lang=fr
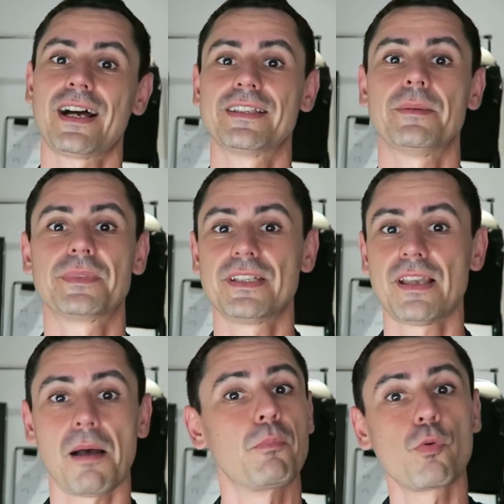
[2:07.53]

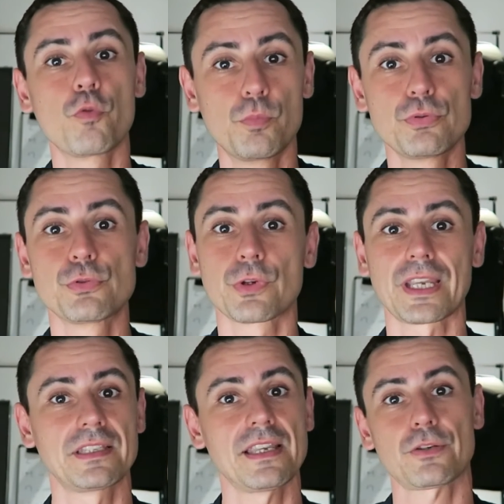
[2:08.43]
adaptées à beaucoup plus de
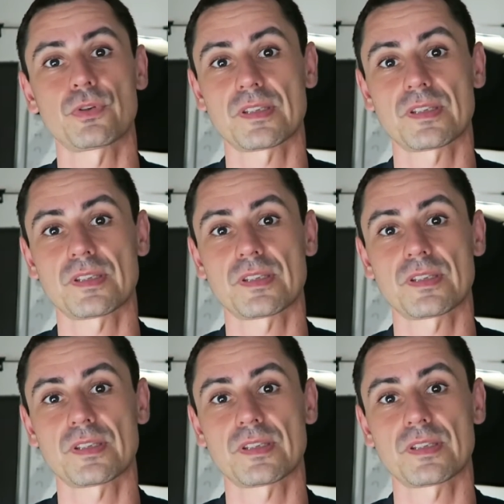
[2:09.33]
critères que